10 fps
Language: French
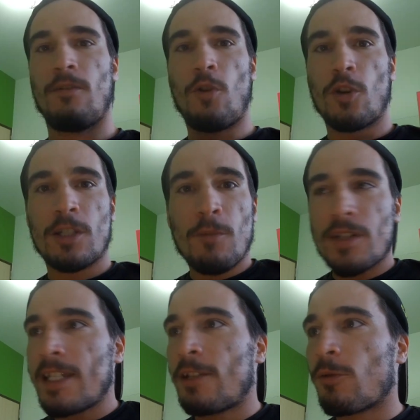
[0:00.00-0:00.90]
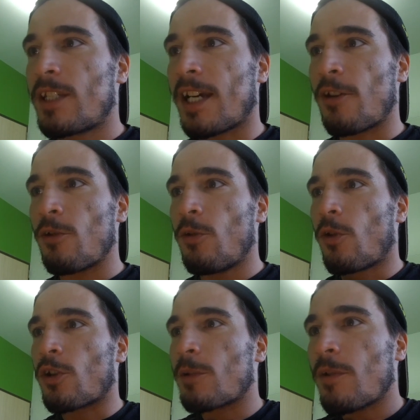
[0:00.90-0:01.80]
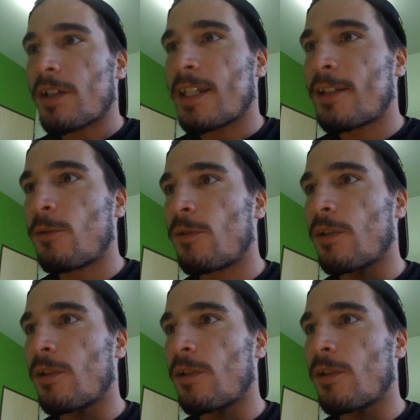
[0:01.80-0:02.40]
heureusement qu'ils sont sérieux, heureusement qu'ils sont,